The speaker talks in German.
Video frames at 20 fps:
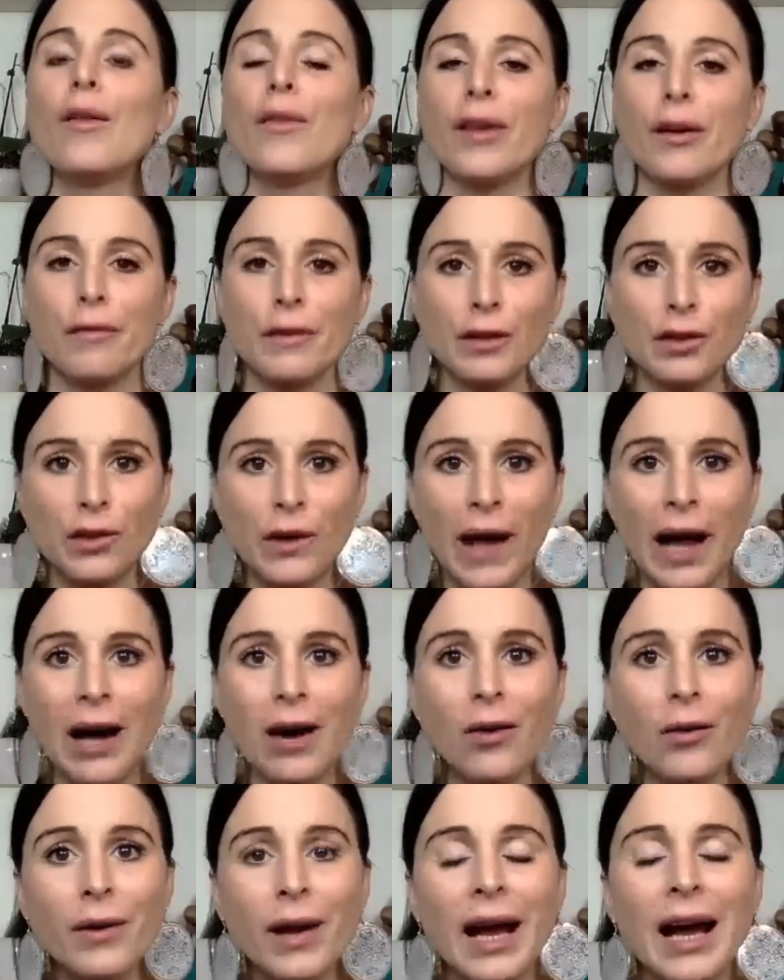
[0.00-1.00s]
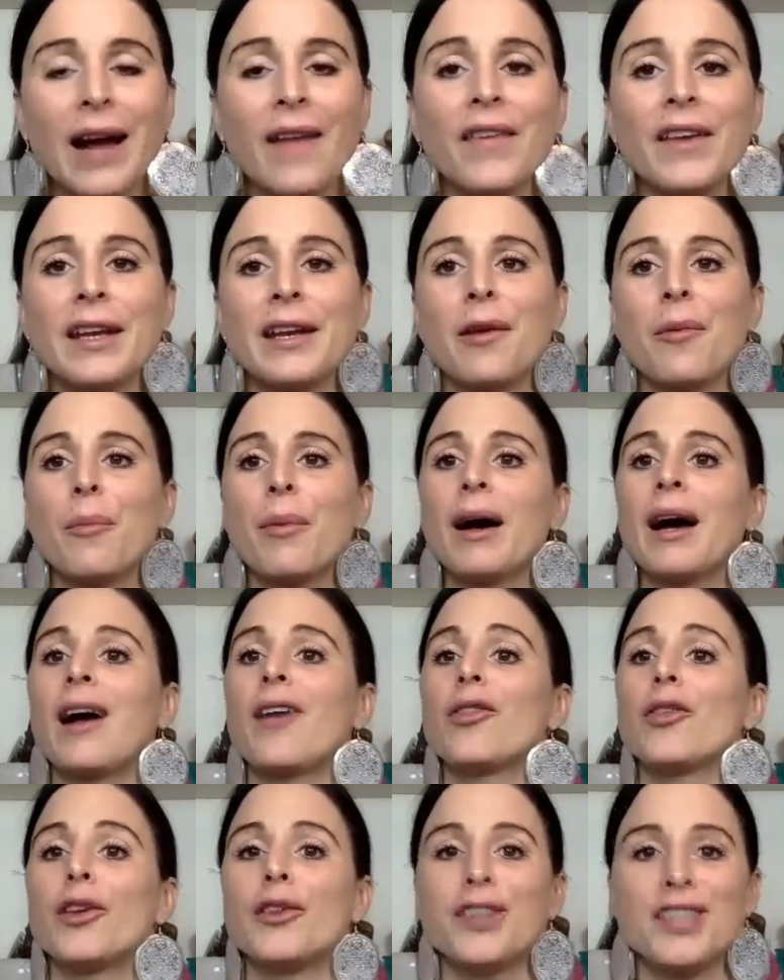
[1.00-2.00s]
der Vertrauen hat in den
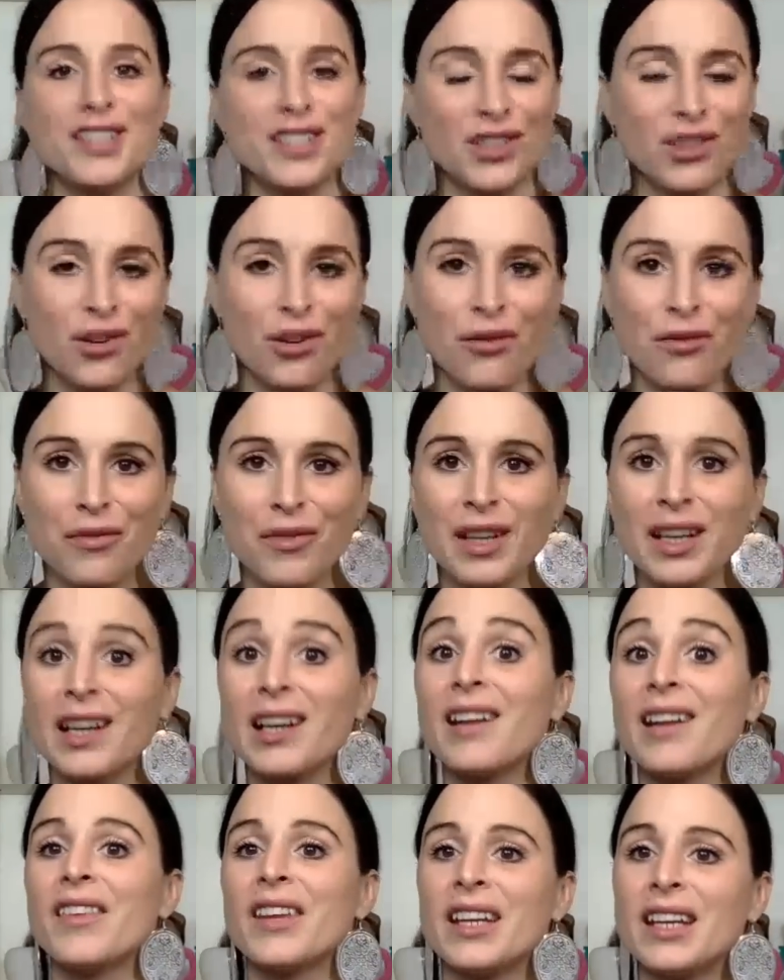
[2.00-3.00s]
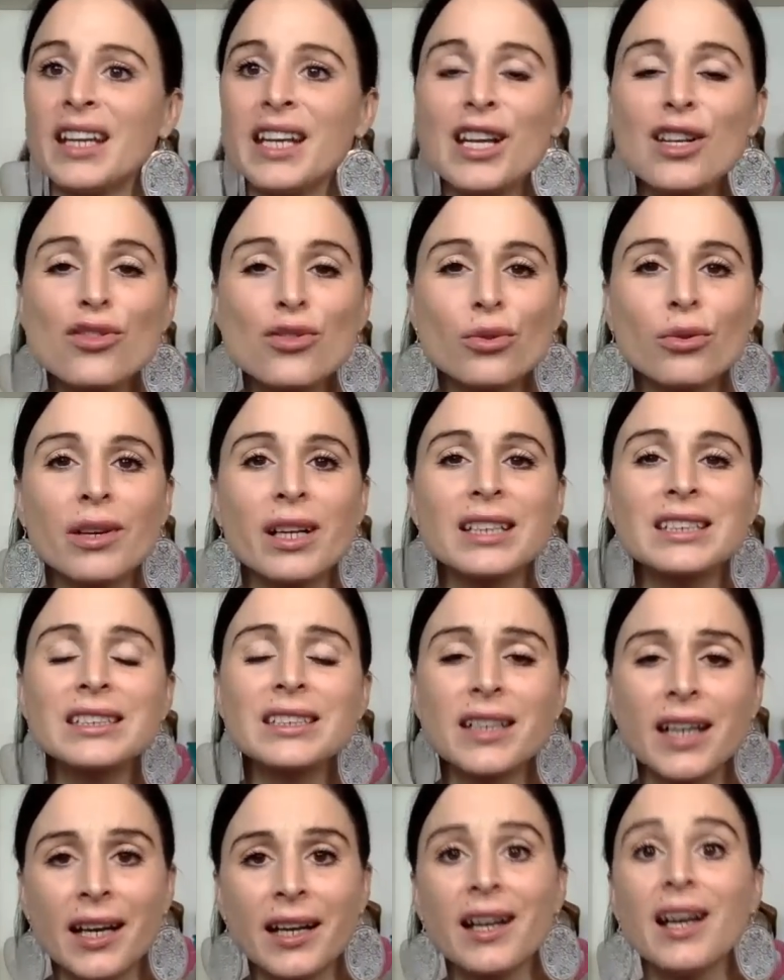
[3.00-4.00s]
Partner, der sich öffnen kann, der Nähe
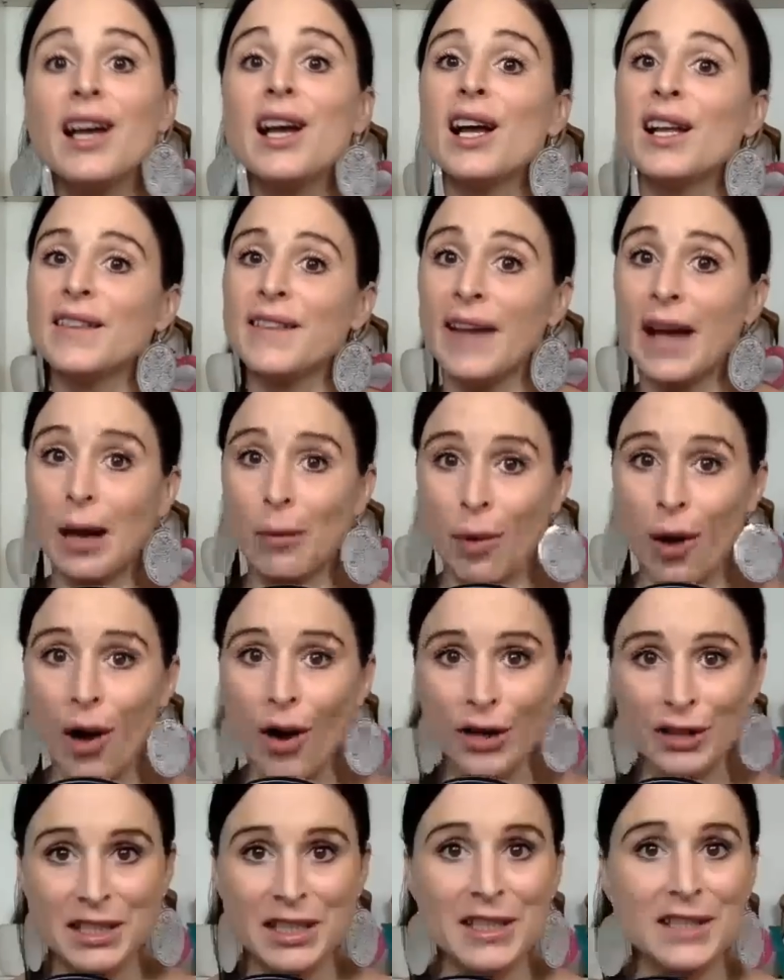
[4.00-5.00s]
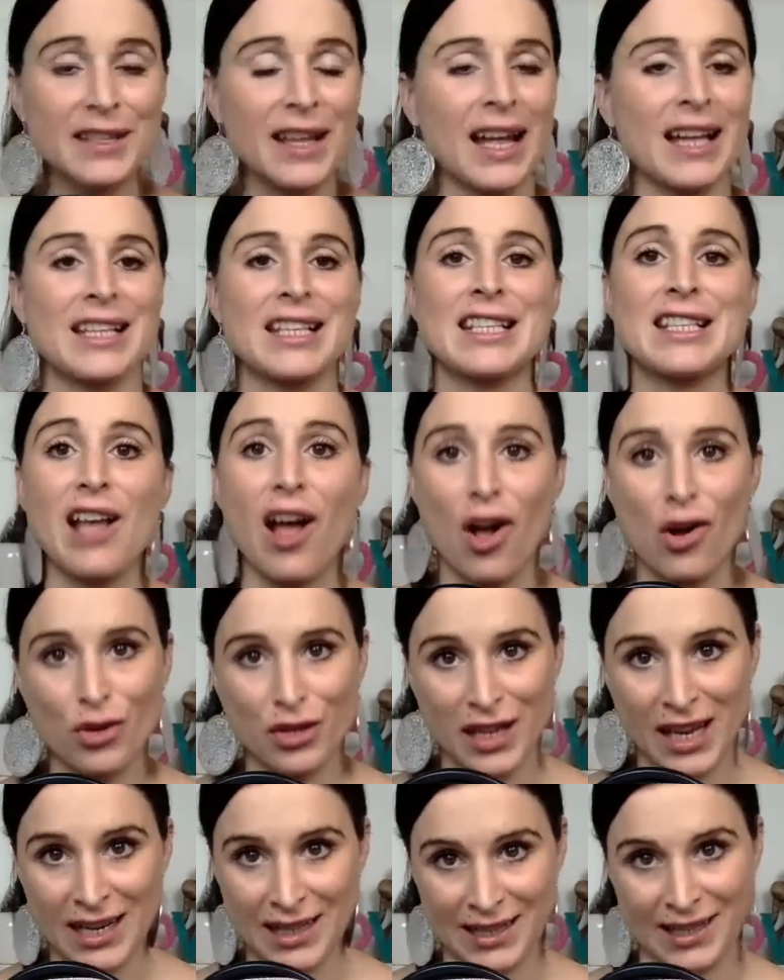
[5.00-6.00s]
zulassen kann, der aber auch Distanz
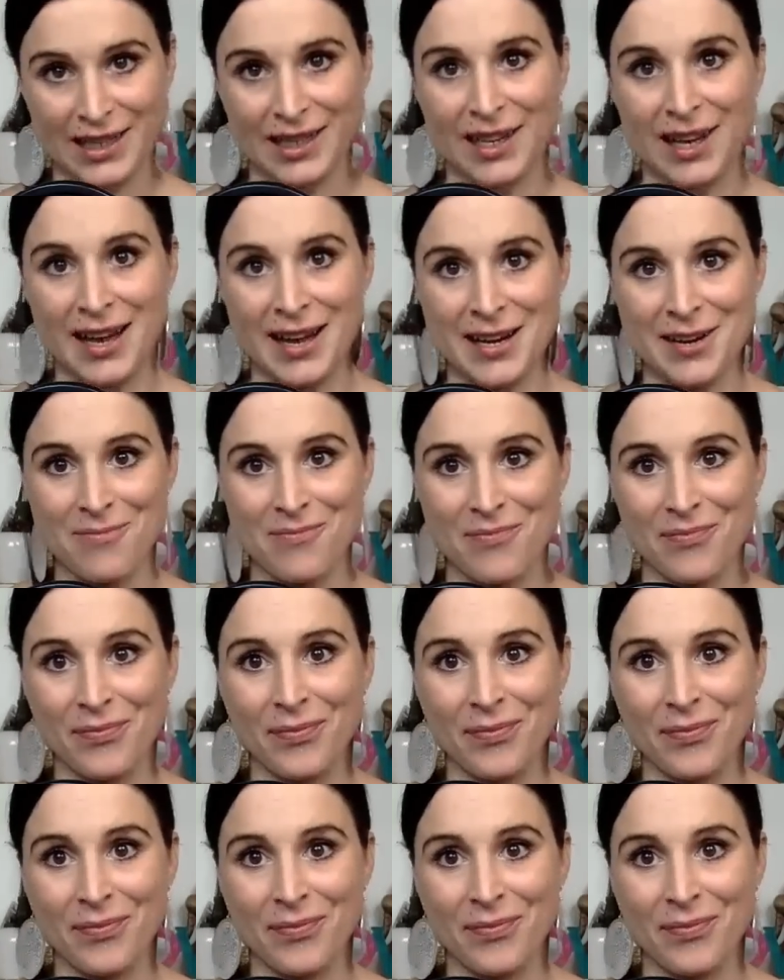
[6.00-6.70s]
aushalten kann.